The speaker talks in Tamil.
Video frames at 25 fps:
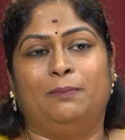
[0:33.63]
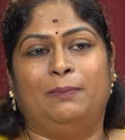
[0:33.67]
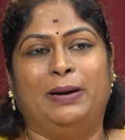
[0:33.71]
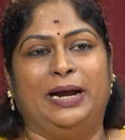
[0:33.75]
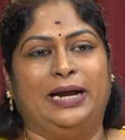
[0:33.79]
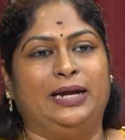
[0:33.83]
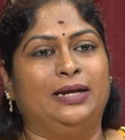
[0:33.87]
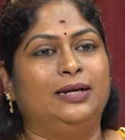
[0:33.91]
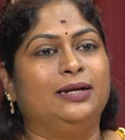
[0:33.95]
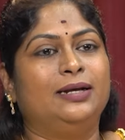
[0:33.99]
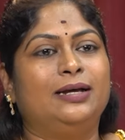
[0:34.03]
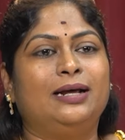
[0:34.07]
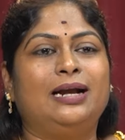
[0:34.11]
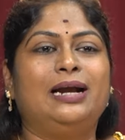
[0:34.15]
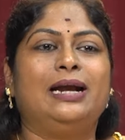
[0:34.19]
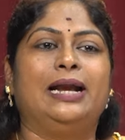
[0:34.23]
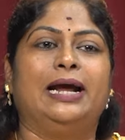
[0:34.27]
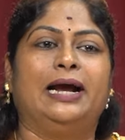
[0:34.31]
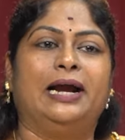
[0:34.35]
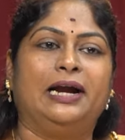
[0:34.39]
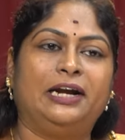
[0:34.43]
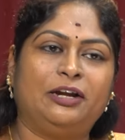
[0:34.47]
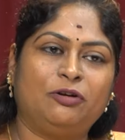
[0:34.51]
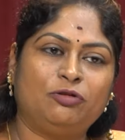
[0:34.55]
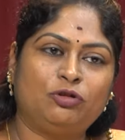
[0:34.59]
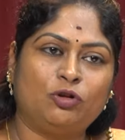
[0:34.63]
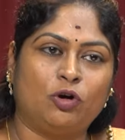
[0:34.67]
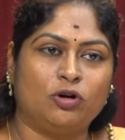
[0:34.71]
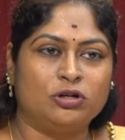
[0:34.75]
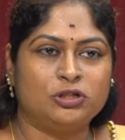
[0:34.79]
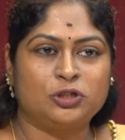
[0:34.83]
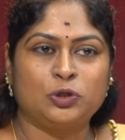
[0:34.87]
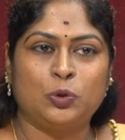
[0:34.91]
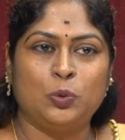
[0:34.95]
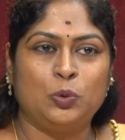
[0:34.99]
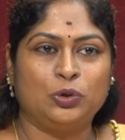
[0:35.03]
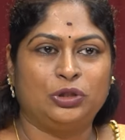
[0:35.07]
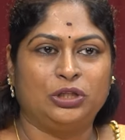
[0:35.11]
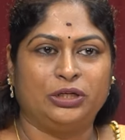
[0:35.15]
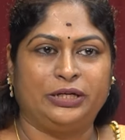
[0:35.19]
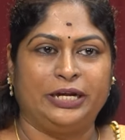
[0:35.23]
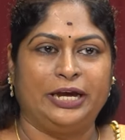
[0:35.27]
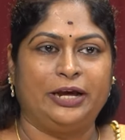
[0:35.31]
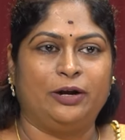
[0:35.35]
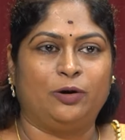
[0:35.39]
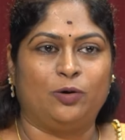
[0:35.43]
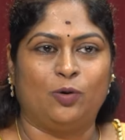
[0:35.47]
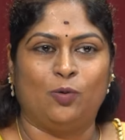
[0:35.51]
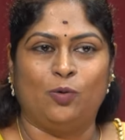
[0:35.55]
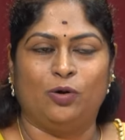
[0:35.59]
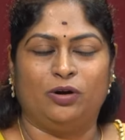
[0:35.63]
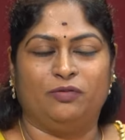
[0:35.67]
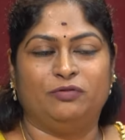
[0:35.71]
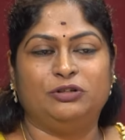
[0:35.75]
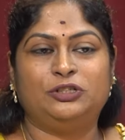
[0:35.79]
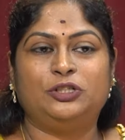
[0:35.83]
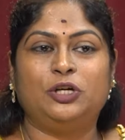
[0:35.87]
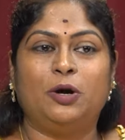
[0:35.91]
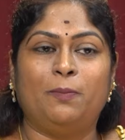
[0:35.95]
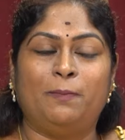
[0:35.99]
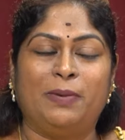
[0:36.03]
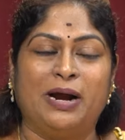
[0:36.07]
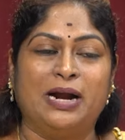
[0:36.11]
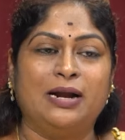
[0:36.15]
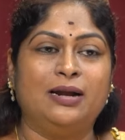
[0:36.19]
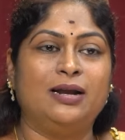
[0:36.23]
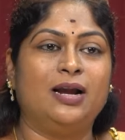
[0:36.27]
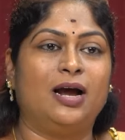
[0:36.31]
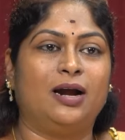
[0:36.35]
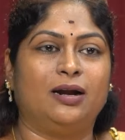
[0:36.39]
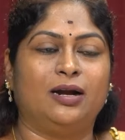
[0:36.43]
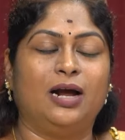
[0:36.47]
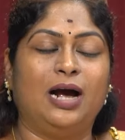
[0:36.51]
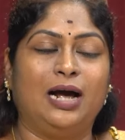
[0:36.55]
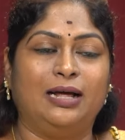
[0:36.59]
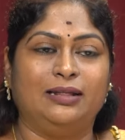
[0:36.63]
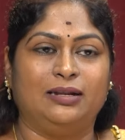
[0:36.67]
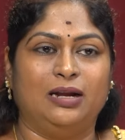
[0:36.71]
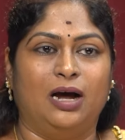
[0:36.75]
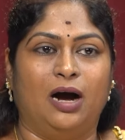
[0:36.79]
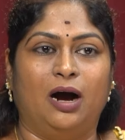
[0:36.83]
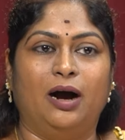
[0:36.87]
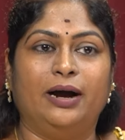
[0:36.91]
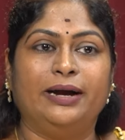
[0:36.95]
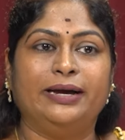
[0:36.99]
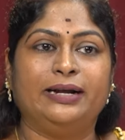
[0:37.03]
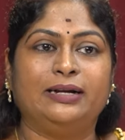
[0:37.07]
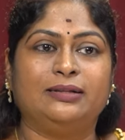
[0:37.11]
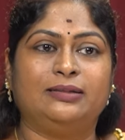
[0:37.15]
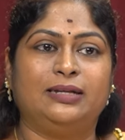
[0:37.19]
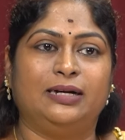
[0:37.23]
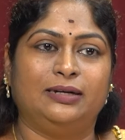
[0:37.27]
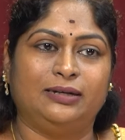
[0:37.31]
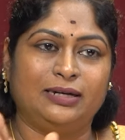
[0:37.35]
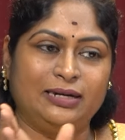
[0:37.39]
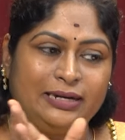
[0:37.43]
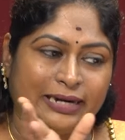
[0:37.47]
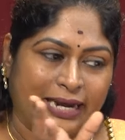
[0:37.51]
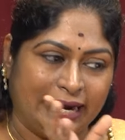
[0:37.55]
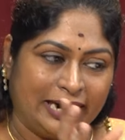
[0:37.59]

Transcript: பயங்கர நெகட்டிவ் தாட்ஸ் கொடுத்துட்டே இருக்கும் ஒரு விஷயம் பண்ணலான்னா அதில் ஆயிரத்தெட்டு